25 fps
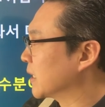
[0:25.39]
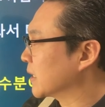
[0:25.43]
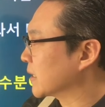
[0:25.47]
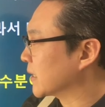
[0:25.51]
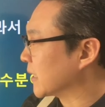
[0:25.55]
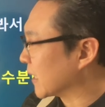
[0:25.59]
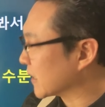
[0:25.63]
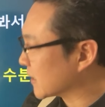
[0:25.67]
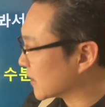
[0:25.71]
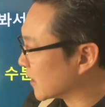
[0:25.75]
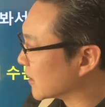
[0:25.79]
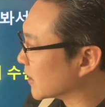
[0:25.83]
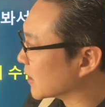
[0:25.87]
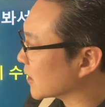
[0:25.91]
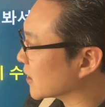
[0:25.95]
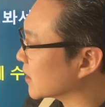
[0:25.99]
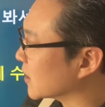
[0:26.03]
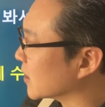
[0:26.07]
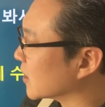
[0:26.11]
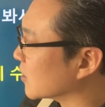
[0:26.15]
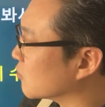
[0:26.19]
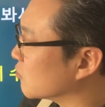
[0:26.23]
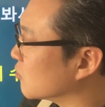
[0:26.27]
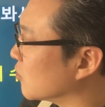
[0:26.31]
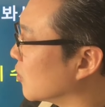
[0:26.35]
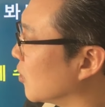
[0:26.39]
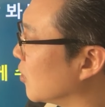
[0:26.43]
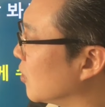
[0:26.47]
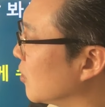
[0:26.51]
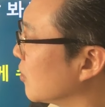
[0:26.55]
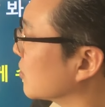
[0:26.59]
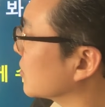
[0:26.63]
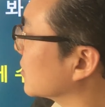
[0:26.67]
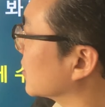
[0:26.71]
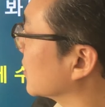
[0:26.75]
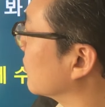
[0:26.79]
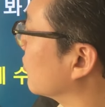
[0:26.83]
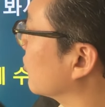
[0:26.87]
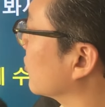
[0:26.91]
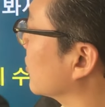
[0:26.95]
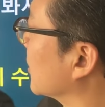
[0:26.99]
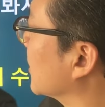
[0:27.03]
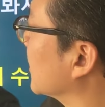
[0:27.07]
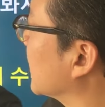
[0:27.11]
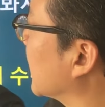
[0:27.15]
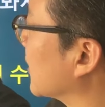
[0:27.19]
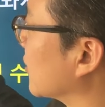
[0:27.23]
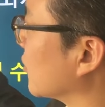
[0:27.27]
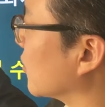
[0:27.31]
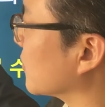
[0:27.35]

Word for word: 나타나게 되고요 근데 이분이 이날은